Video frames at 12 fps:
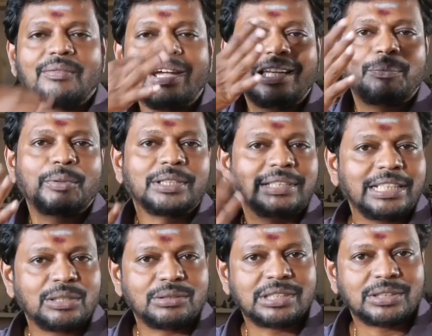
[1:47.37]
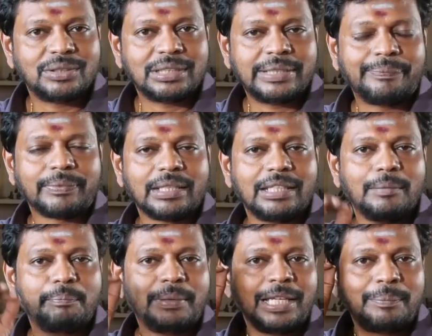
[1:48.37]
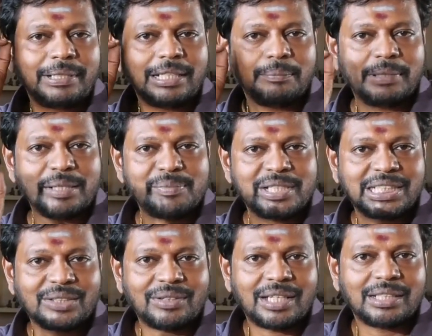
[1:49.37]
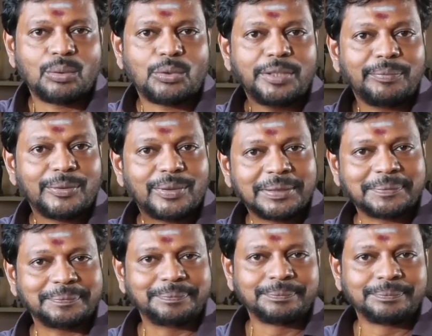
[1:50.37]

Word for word: வாயில் போட்டு தண்ணி குடிச்ச சொல்லுங்கள் எப்பேற்பட்ட பேய் பிடிச்சவங்களாக இருந்தாலும் ஓடி போயிடுவாங்க